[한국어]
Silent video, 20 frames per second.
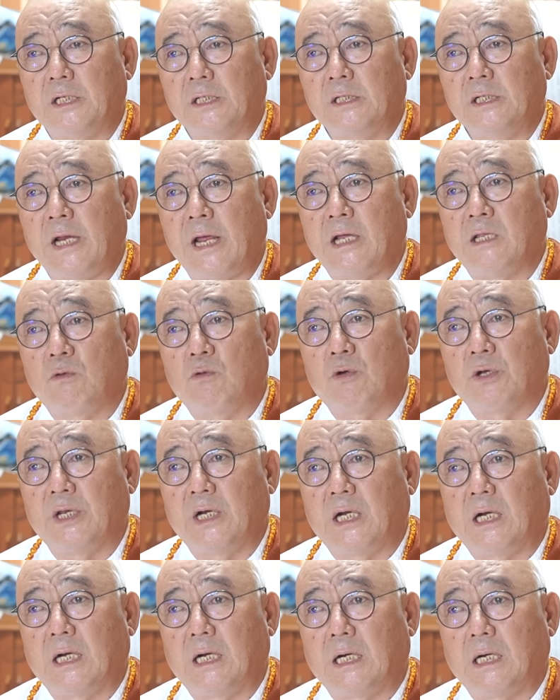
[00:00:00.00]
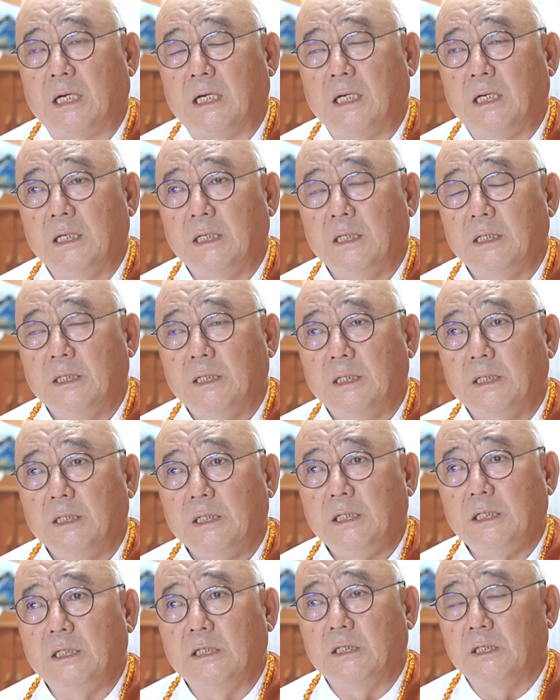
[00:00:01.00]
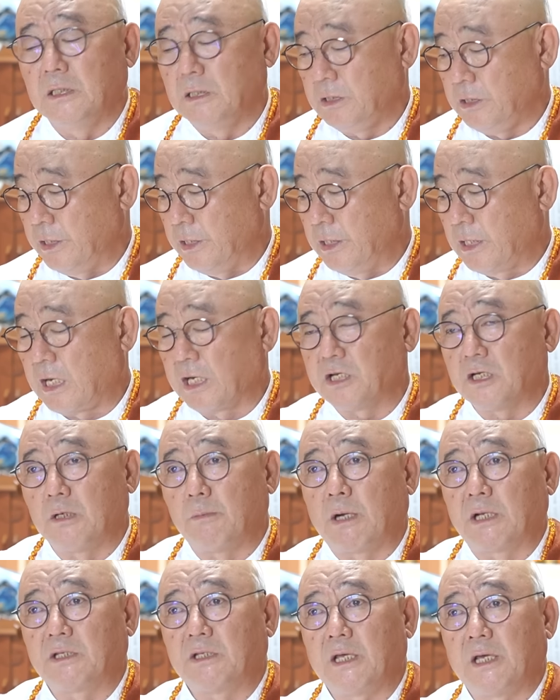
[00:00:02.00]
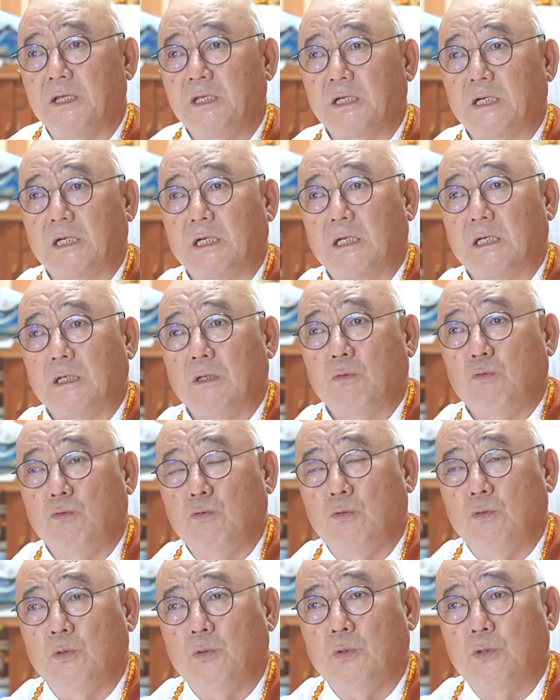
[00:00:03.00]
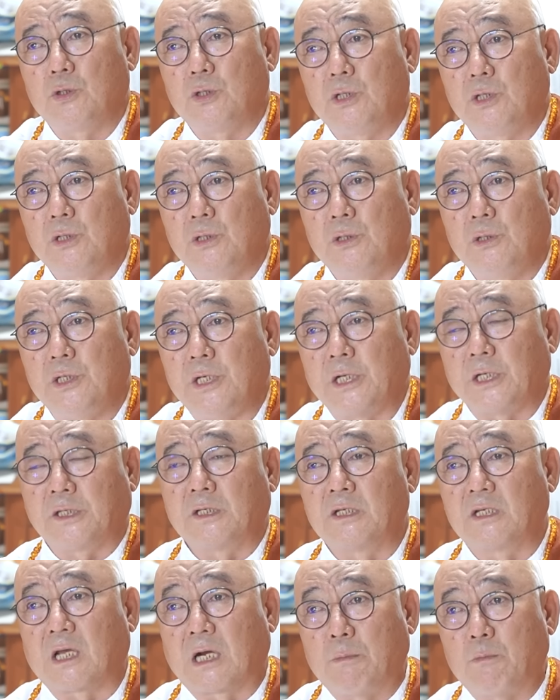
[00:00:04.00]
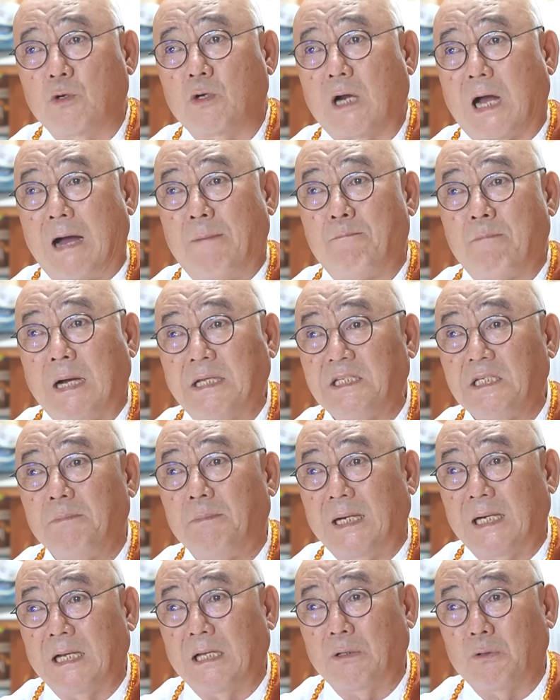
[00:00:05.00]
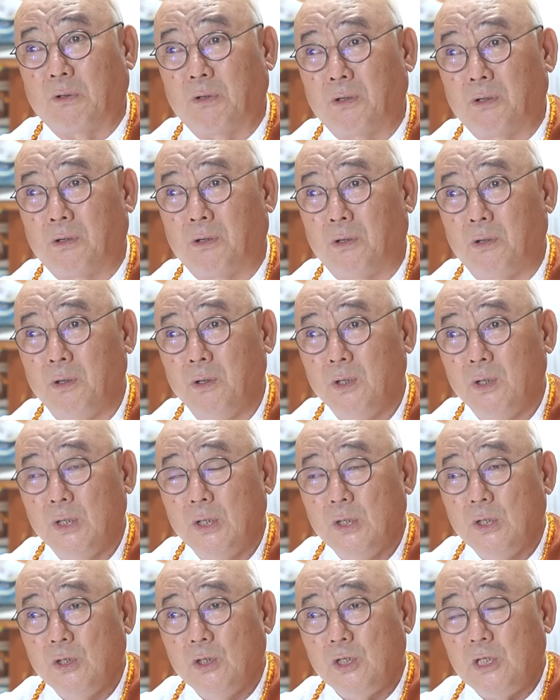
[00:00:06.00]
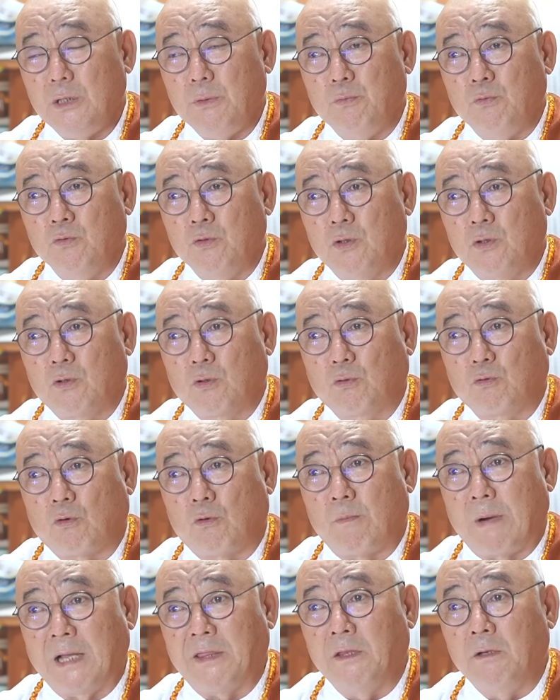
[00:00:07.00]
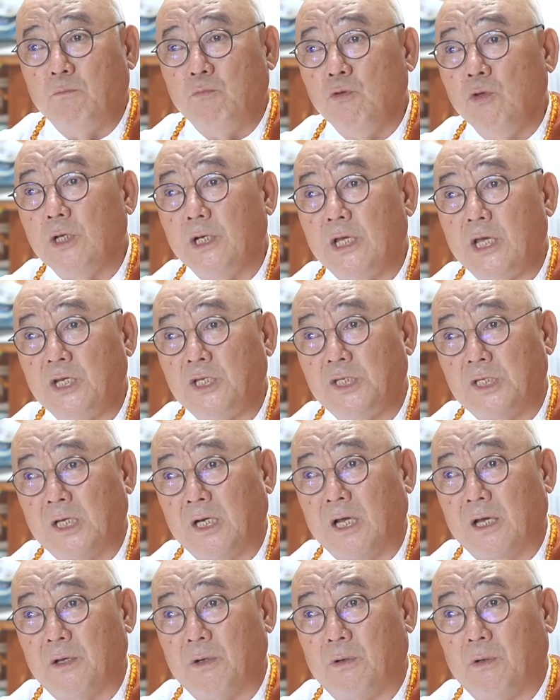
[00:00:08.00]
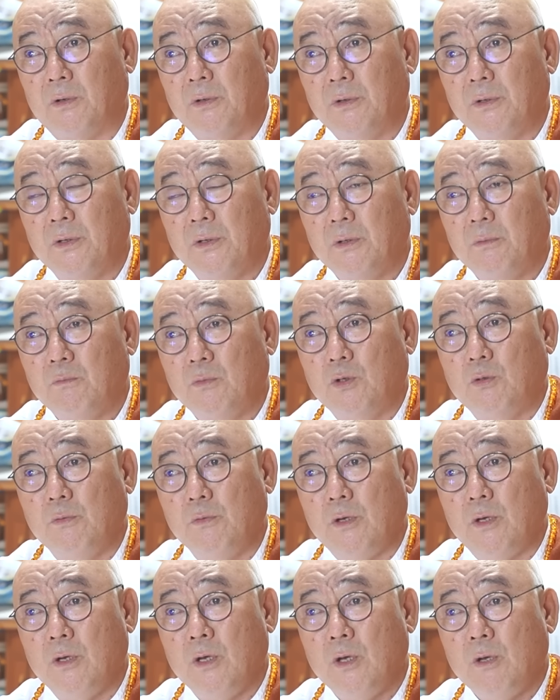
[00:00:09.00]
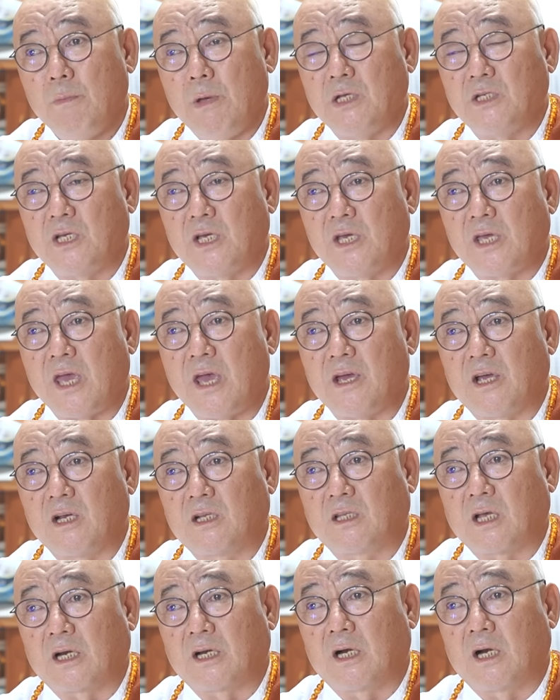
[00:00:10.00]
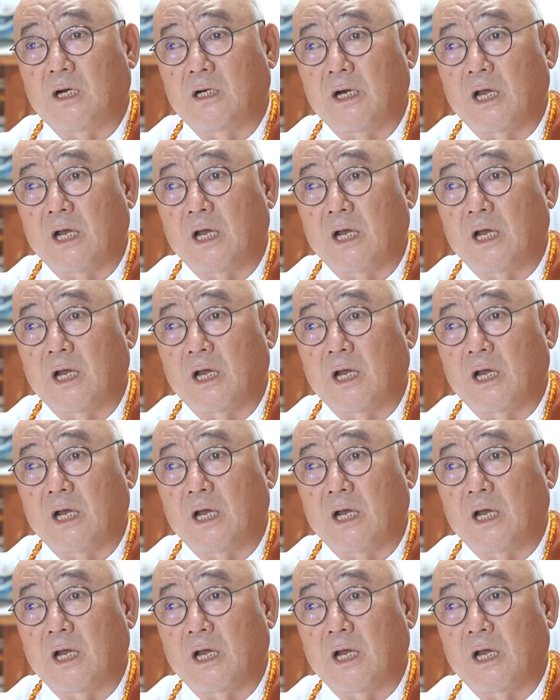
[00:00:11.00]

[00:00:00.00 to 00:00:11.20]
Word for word: 하는 행동이나 이런 여러 가지를 봤을 때 이제 저 같은 사람하고는 안 맞지만 해도 이분하고 또 맞는 분들이 계시잖아요. 예. 뭐 맹세기 계획을 따르라